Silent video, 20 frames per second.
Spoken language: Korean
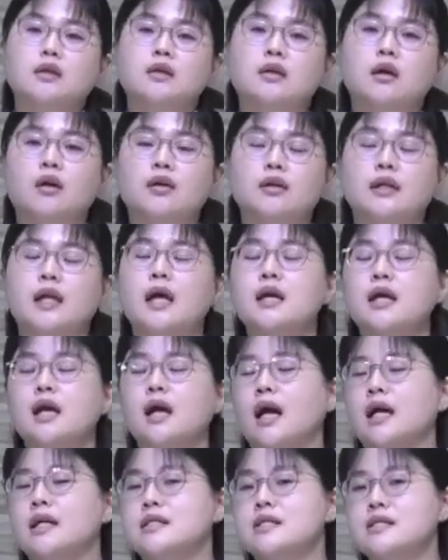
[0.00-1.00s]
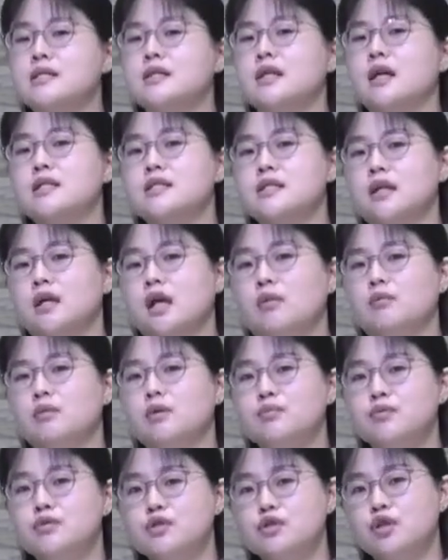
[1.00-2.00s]
어, 나에게 같이 갈
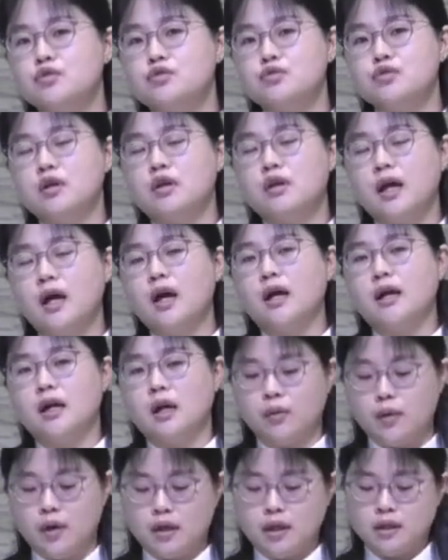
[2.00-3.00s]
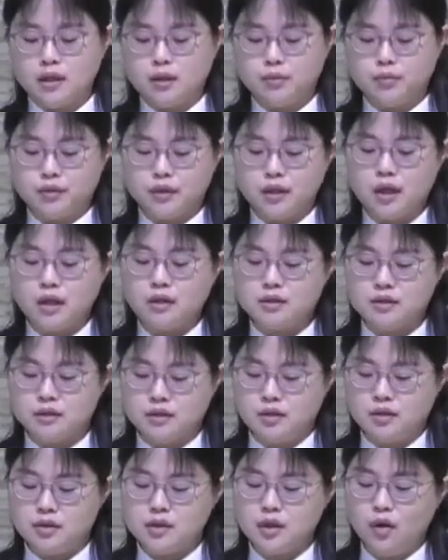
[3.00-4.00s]
사람을 붙여주셔라 라고 하나님께 부탁을
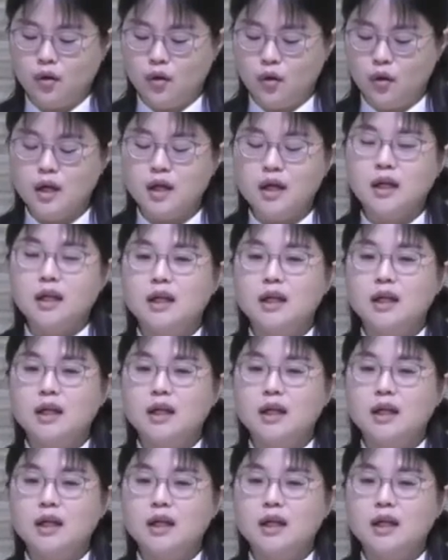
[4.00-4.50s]
드려서